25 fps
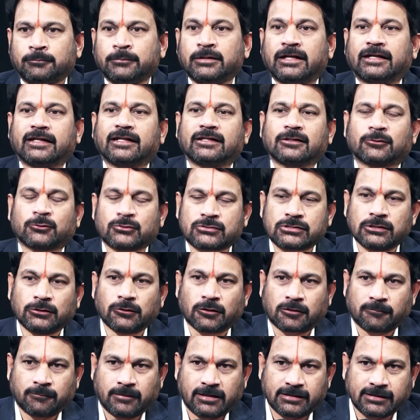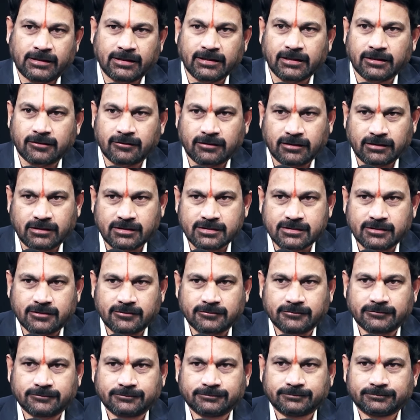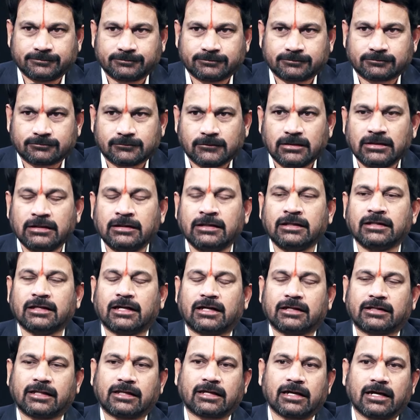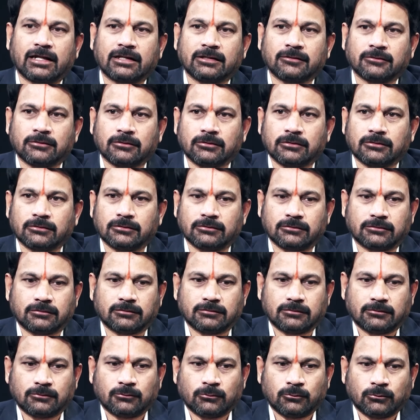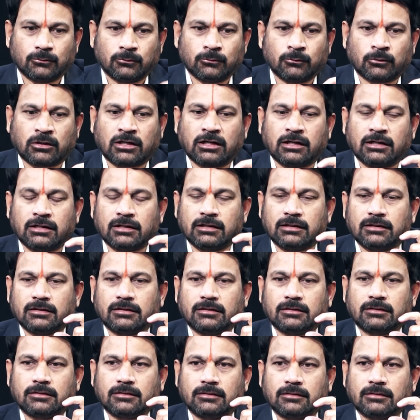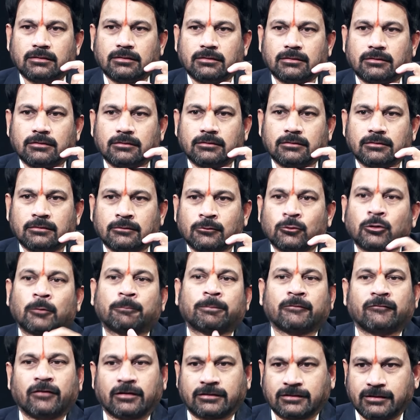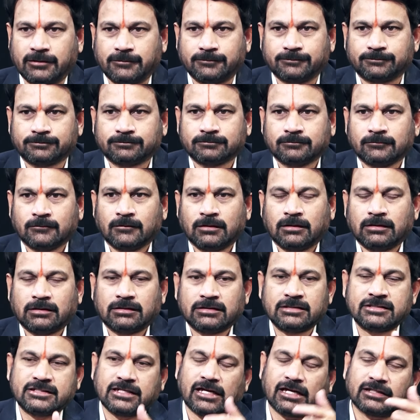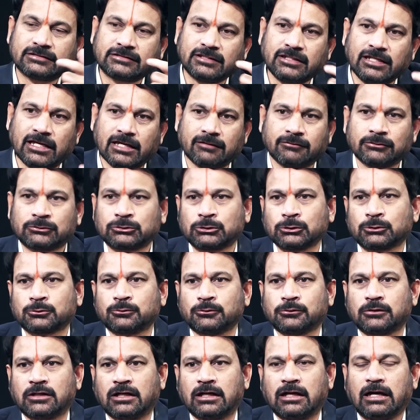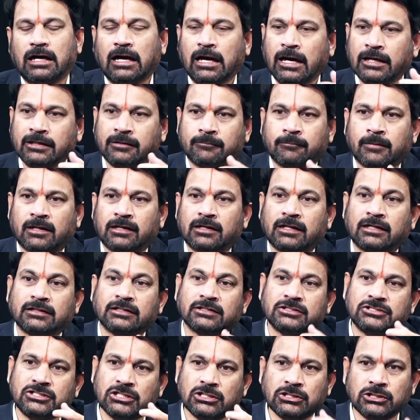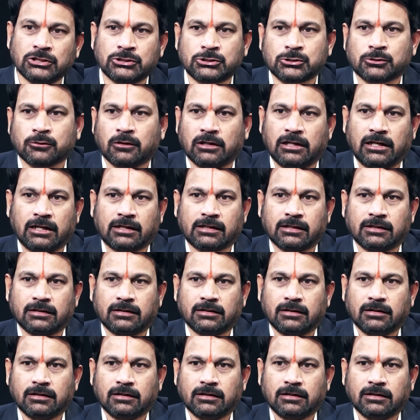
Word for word: మీరు అడిగిన క్వశ్చన్లో ఒక మాట అడిగారు నాగరాజు గారు ఈనాటి కాలంలో ఒక గొప్ప వ్యక్తి జాతి యావత్తు కూడా ఆయన మరణాన్ని జీర్ణించుకోలేక